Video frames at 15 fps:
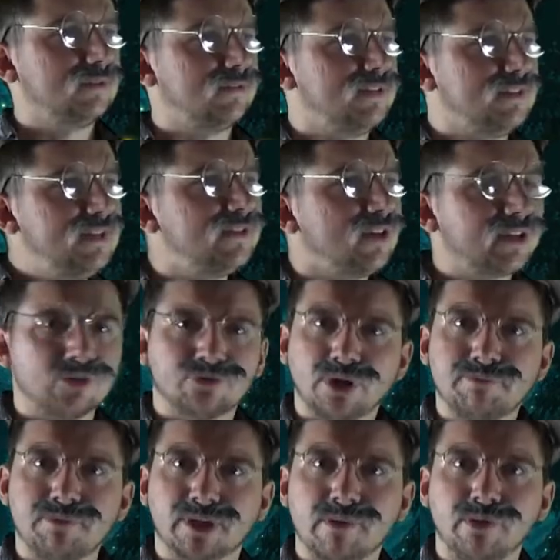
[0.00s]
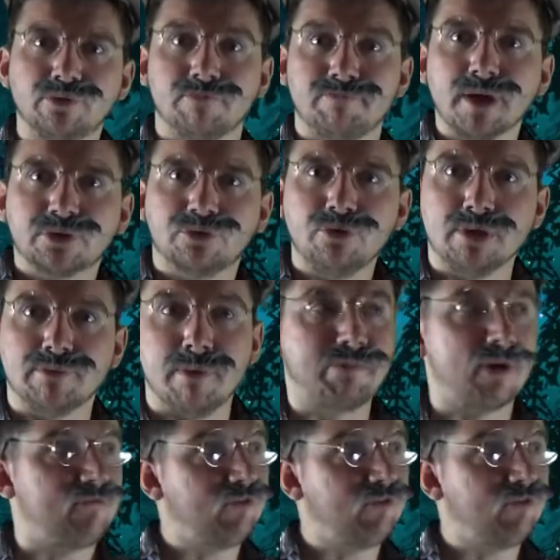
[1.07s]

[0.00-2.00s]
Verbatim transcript: Ça fait 10 ans qu'il est entouré de Pokémon de partout, il est même pas